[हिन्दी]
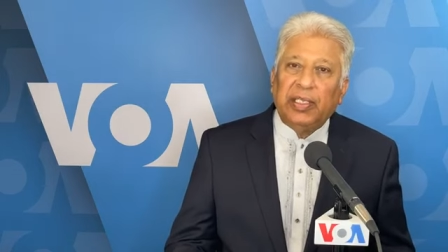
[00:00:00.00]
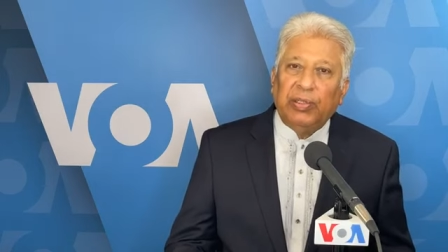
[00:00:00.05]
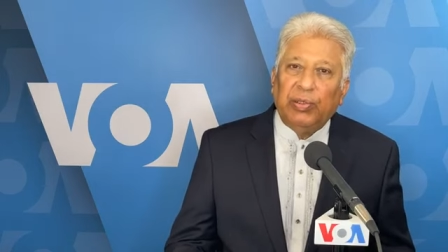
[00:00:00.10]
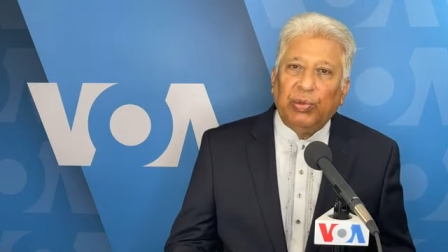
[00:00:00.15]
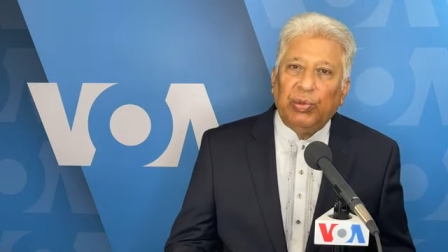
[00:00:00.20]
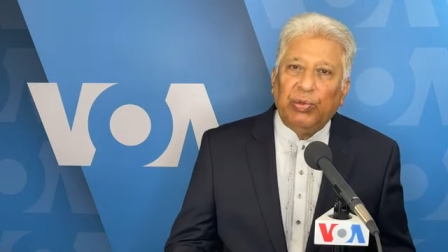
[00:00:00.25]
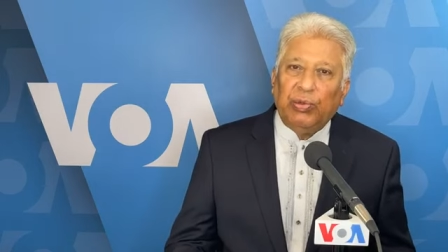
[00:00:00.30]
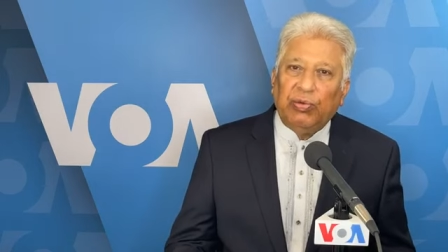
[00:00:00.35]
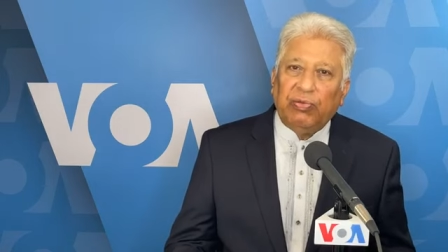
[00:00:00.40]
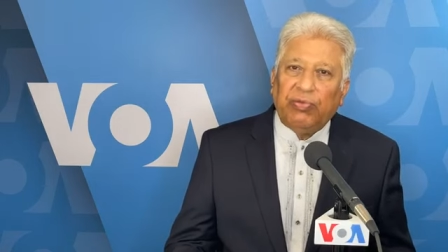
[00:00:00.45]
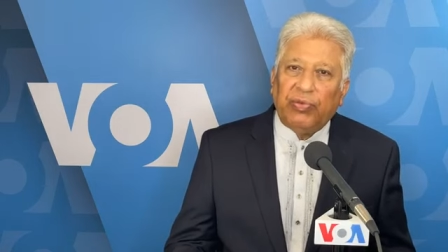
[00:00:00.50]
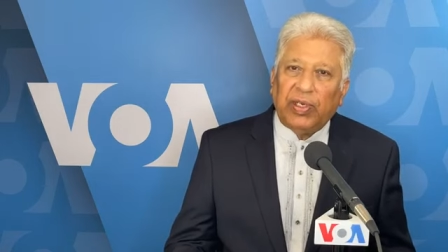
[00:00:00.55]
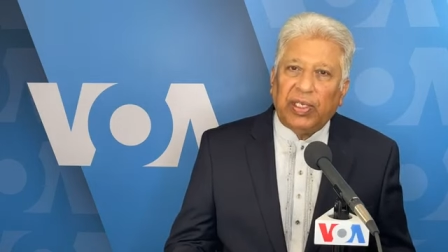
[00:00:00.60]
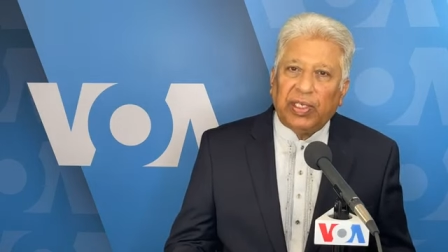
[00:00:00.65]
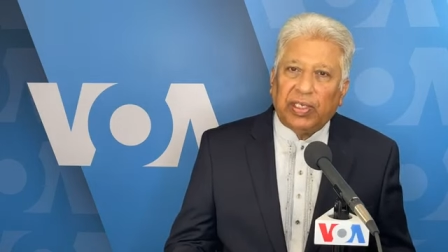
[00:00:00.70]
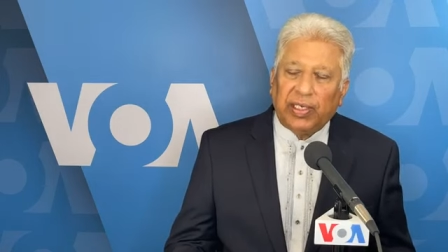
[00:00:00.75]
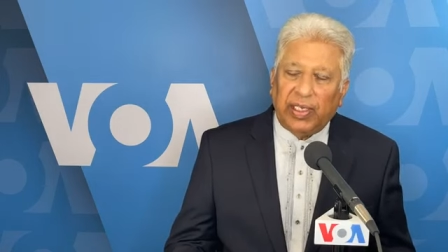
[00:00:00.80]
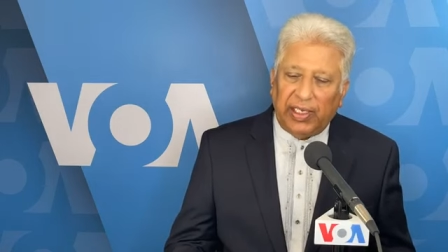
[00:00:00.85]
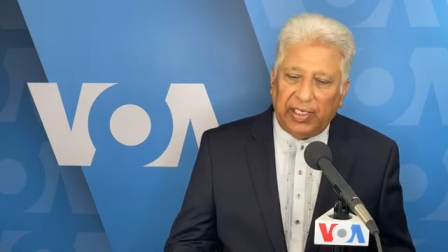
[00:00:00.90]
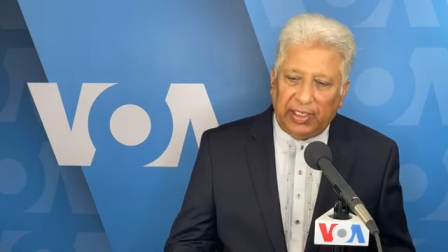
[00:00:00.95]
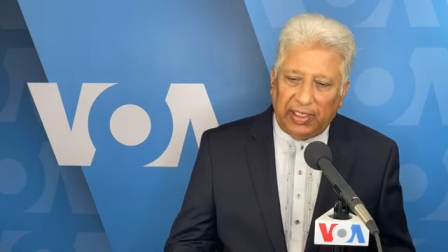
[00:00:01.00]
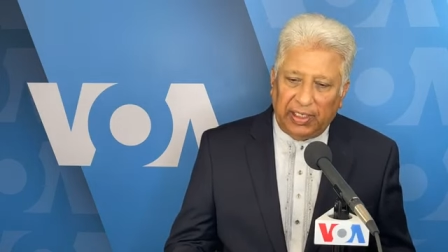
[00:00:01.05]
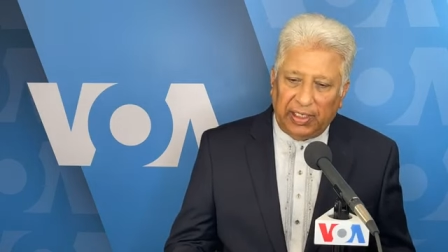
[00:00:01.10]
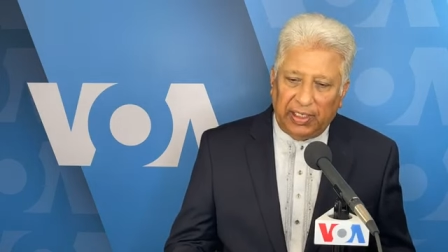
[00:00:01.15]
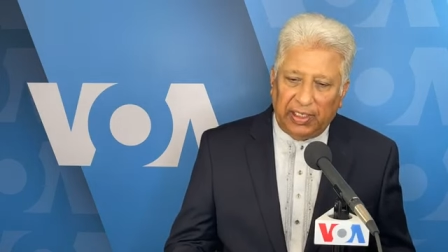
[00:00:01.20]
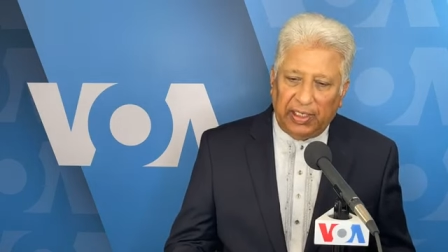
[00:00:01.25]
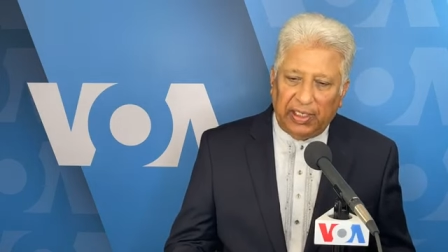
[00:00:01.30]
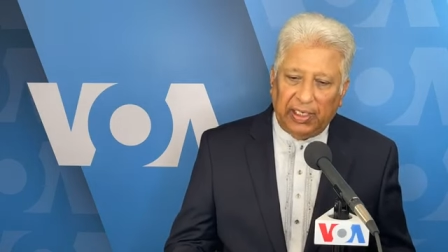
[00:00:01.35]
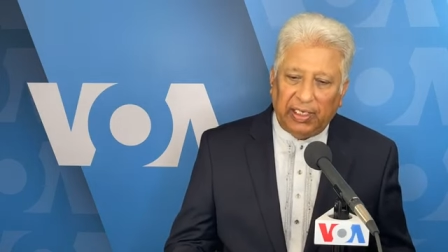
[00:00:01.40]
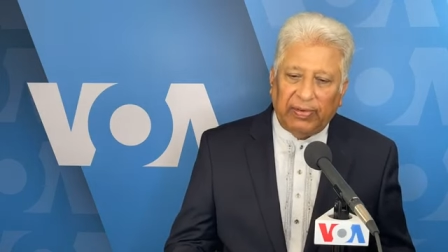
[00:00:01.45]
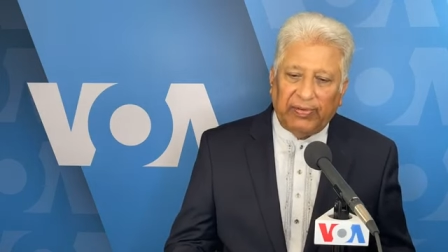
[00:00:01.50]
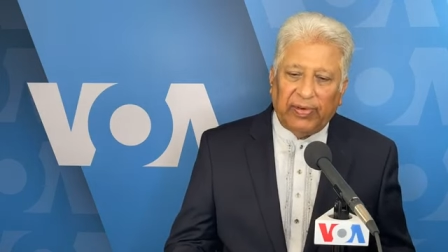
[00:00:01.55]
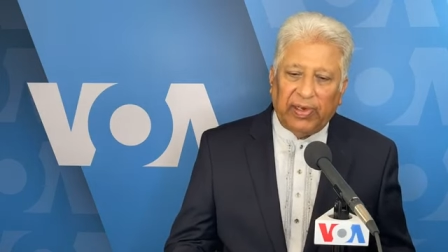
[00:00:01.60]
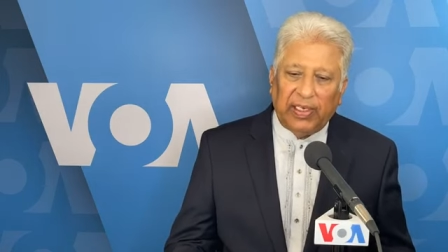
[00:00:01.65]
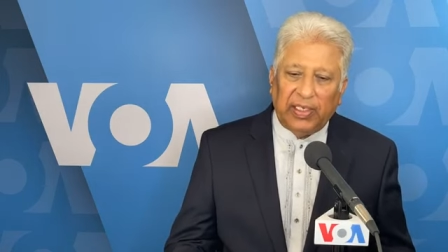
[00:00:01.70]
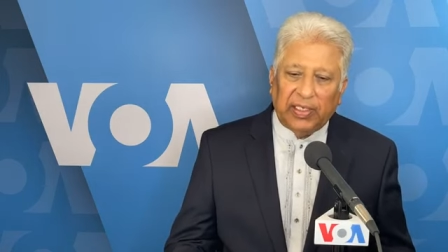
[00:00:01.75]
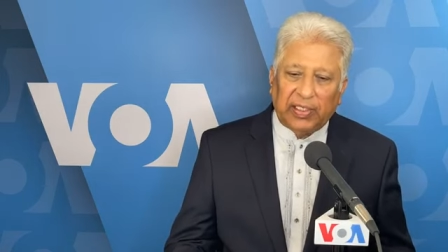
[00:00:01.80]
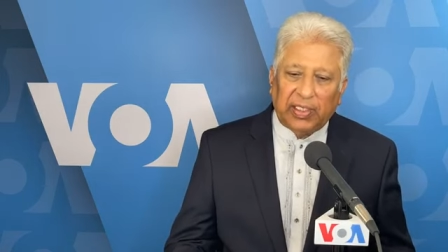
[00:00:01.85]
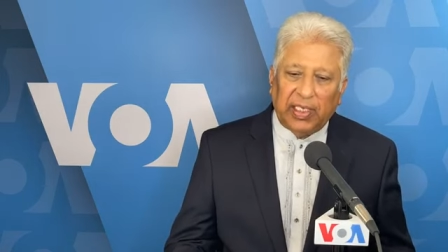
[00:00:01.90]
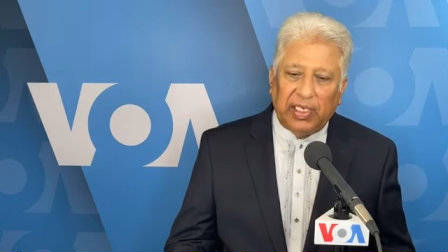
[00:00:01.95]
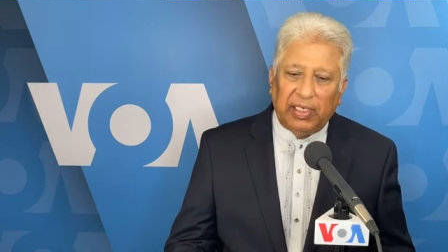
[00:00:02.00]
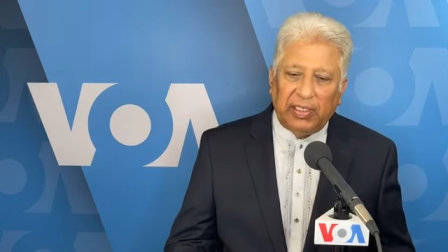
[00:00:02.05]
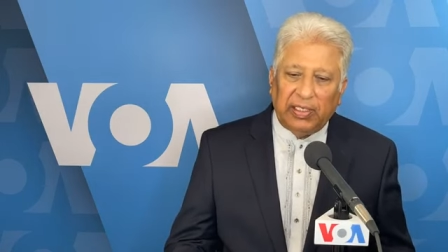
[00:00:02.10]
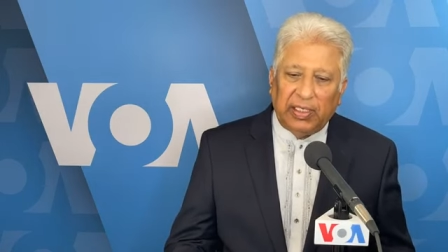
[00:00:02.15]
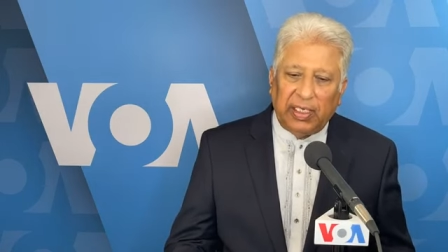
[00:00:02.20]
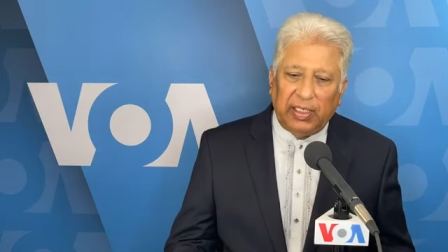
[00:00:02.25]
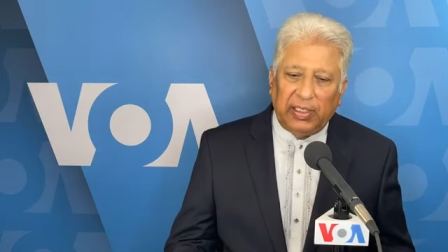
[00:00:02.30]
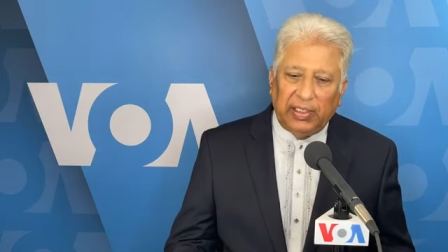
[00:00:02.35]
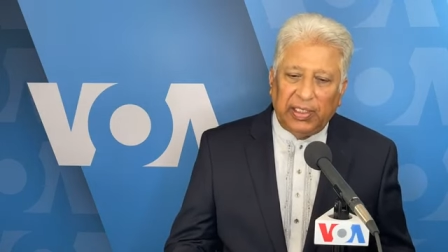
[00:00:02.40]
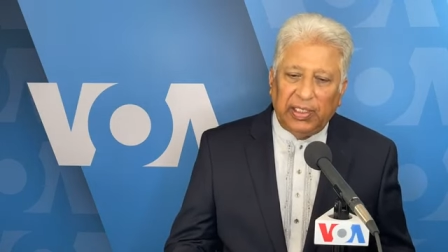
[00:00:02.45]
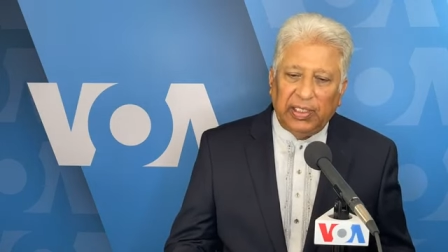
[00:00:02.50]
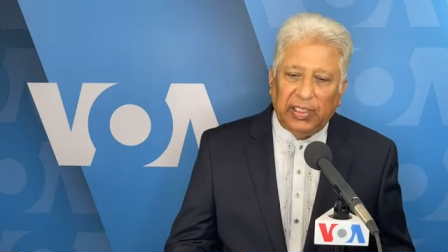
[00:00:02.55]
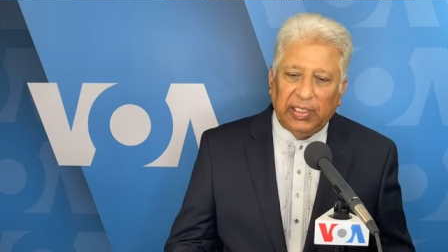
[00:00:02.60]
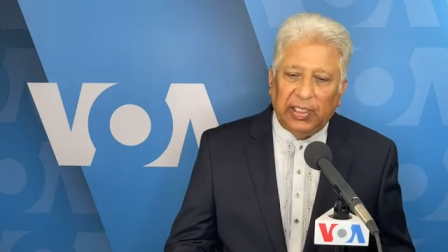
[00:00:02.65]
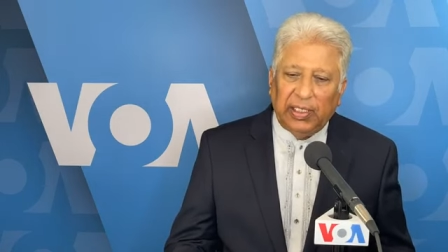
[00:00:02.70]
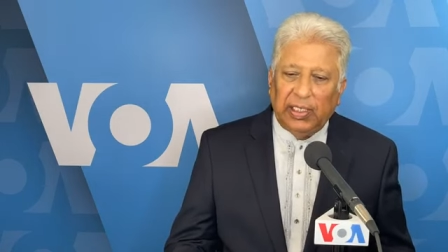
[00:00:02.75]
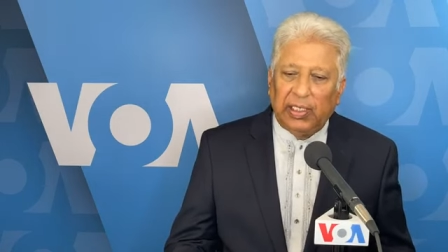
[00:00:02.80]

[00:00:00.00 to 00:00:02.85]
कि दोनों फरीकैन ने अफगानिस्तान के लिए